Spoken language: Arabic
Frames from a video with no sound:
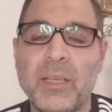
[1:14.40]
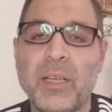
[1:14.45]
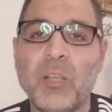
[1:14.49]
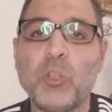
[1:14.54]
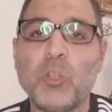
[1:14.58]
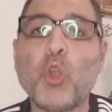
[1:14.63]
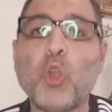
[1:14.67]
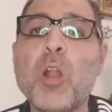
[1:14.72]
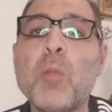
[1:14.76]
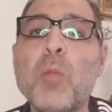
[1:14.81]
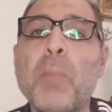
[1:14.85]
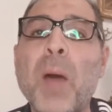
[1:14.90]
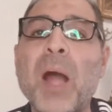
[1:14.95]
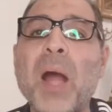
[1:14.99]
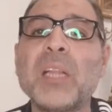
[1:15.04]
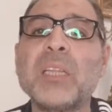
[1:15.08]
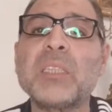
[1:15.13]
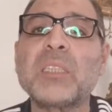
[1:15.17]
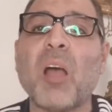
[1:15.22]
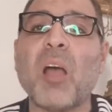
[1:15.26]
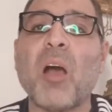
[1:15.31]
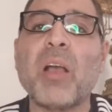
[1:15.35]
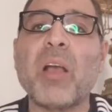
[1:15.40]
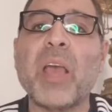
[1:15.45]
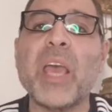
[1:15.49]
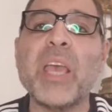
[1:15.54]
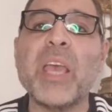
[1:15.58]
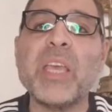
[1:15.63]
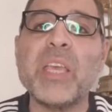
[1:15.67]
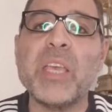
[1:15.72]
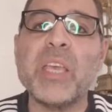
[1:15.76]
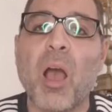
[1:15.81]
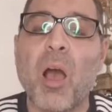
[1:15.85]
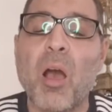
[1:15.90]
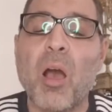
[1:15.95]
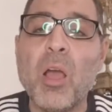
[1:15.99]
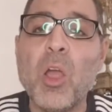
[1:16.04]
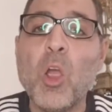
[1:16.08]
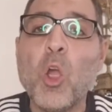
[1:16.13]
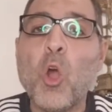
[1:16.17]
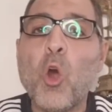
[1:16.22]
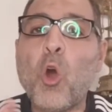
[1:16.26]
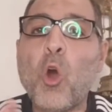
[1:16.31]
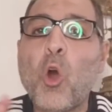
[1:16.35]
دول بلطجيه
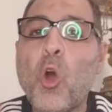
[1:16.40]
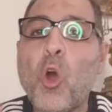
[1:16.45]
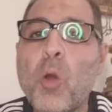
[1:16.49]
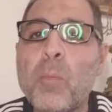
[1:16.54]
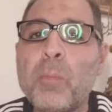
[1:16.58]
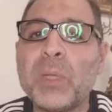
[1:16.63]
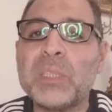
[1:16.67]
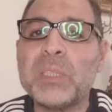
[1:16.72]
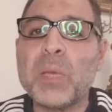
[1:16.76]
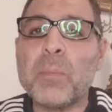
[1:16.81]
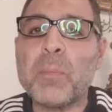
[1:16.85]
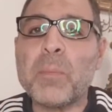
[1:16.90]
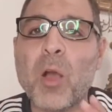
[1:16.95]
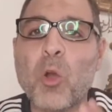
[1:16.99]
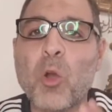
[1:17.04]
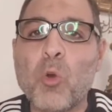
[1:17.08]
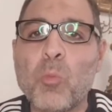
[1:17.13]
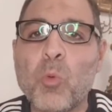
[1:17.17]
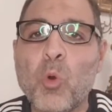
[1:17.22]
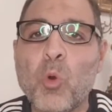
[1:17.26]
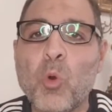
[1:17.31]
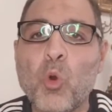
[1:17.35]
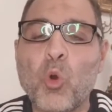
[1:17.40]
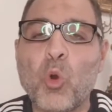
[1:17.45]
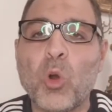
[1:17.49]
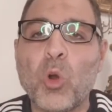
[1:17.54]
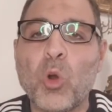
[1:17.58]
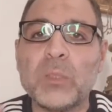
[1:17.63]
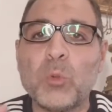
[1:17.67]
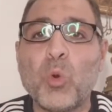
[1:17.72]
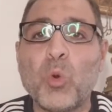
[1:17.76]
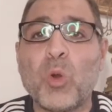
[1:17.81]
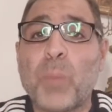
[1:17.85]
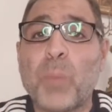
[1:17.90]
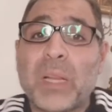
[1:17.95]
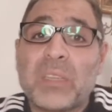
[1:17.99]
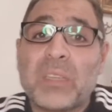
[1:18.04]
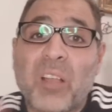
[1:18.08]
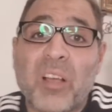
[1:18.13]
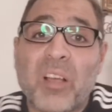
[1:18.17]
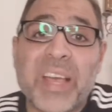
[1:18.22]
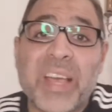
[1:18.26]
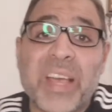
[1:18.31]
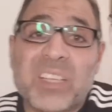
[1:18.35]
عمر ما جمهور
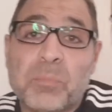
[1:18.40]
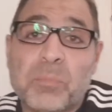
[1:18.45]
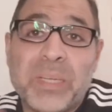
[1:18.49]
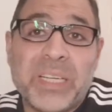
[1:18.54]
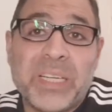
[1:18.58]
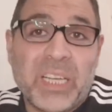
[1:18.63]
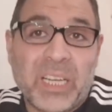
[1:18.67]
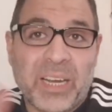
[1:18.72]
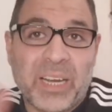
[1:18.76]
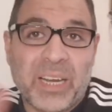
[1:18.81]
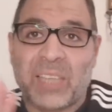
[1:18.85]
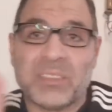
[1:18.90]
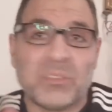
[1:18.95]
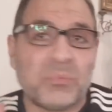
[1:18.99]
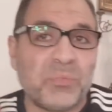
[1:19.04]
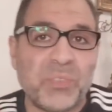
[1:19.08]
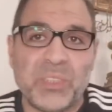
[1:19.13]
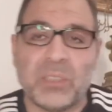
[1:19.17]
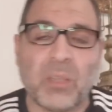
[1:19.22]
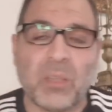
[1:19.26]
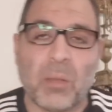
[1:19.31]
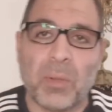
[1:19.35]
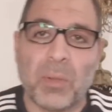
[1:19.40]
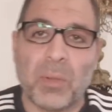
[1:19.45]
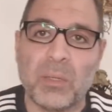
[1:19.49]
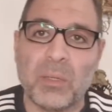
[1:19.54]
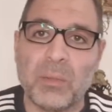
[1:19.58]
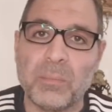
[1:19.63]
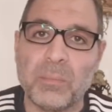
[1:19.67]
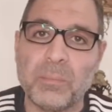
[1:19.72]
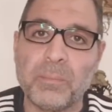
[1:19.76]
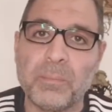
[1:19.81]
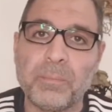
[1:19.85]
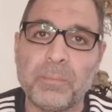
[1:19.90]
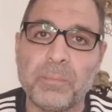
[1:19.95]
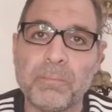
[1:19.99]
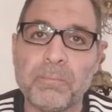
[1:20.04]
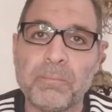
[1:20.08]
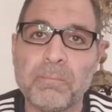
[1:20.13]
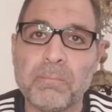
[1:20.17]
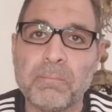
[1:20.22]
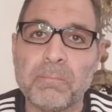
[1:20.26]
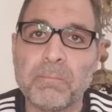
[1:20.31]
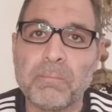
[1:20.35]
وبلطجيه مين احنا عارفين طبعا
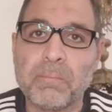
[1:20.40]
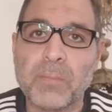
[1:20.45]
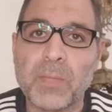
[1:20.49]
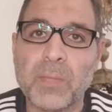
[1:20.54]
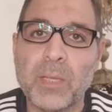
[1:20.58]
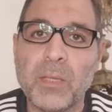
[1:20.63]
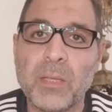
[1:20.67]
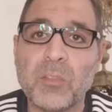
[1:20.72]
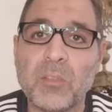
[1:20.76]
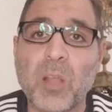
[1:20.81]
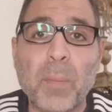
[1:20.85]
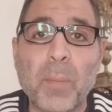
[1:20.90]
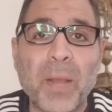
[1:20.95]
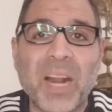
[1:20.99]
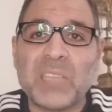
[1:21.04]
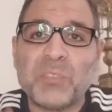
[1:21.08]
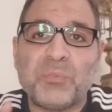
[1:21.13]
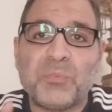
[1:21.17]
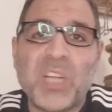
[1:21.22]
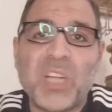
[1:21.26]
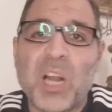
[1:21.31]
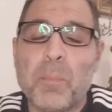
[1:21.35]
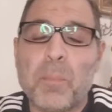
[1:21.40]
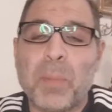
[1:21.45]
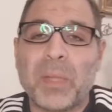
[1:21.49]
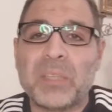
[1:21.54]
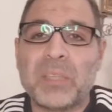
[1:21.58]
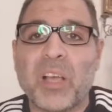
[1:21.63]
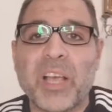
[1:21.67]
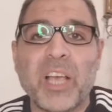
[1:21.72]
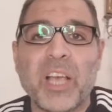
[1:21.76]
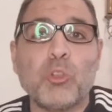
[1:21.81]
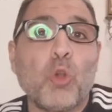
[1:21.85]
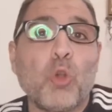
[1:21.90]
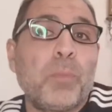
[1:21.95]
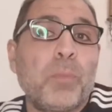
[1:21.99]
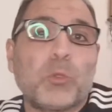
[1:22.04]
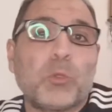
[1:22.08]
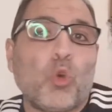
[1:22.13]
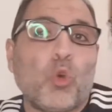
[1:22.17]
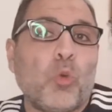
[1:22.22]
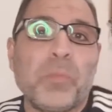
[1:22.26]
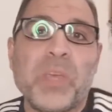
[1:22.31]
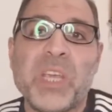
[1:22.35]
طبعا عارفين البلطجيه دول
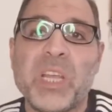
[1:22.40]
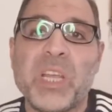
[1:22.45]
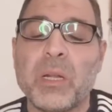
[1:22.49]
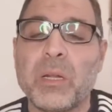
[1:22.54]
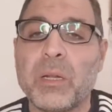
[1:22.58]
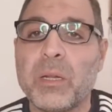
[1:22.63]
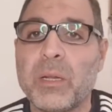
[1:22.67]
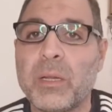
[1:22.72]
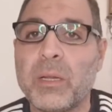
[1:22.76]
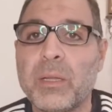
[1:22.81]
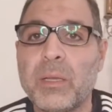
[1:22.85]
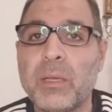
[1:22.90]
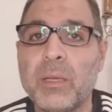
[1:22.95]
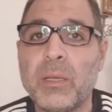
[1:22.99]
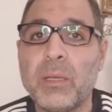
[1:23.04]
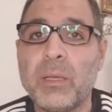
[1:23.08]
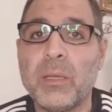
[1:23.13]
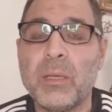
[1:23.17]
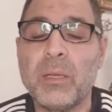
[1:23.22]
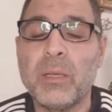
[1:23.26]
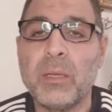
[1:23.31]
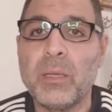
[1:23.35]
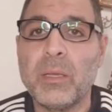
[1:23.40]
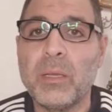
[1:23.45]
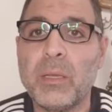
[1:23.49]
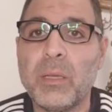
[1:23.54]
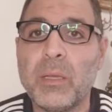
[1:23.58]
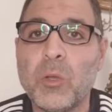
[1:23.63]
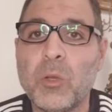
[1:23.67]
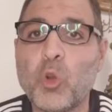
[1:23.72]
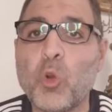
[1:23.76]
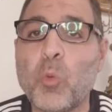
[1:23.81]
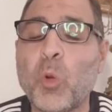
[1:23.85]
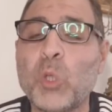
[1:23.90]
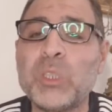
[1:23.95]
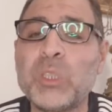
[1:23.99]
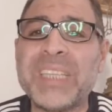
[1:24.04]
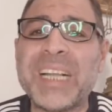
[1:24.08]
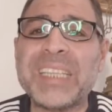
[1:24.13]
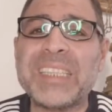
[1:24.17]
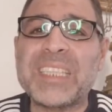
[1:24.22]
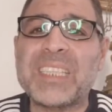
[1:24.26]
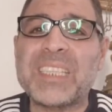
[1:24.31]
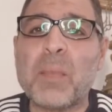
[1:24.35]
بتوع مين جمهور
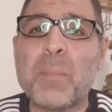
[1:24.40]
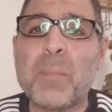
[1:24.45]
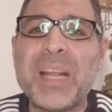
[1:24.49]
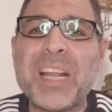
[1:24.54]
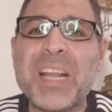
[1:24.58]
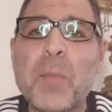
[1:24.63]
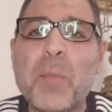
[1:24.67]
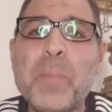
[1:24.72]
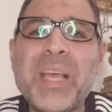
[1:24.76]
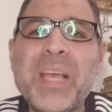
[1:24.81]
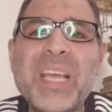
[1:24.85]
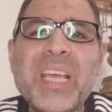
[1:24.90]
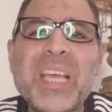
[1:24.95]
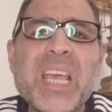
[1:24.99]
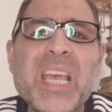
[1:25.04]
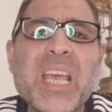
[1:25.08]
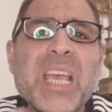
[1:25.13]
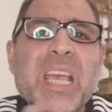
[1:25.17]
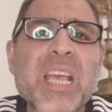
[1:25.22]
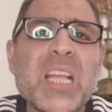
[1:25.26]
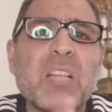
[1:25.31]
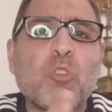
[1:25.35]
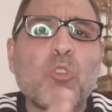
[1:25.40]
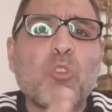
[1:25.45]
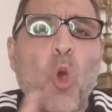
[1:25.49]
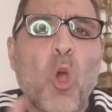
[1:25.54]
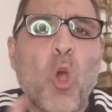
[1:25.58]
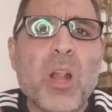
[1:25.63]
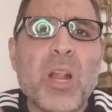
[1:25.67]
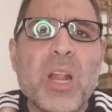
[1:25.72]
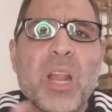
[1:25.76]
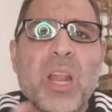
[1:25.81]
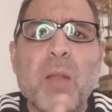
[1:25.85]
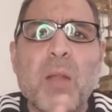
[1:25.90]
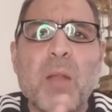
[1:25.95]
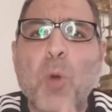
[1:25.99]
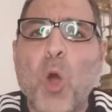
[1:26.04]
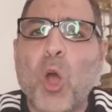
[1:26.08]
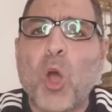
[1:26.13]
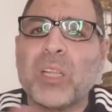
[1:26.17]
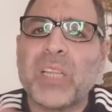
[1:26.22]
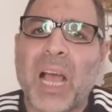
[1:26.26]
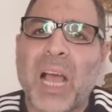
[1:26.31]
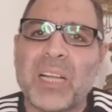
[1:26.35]
نادي الزمالك بعيد كل
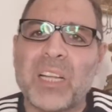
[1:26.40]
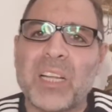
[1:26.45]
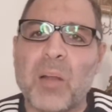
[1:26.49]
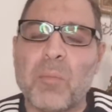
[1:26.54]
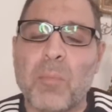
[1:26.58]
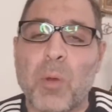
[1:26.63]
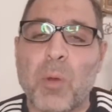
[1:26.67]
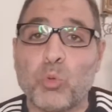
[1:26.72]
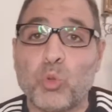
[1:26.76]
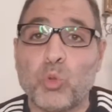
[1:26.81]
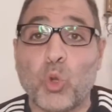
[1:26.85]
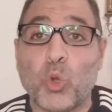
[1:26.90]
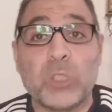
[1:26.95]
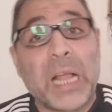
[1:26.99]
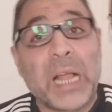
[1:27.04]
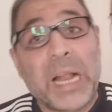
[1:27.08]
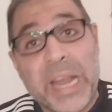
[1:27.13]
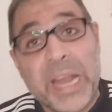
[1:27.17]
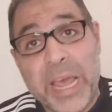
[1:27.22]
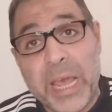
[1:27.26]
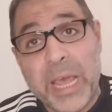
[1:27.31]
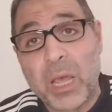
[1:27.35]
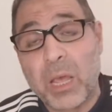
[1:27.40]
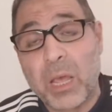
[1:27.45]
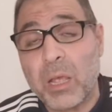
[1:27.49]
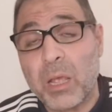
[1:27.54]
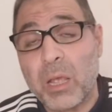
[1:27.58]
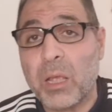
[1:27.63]
البعد عن الموضوع ده ليه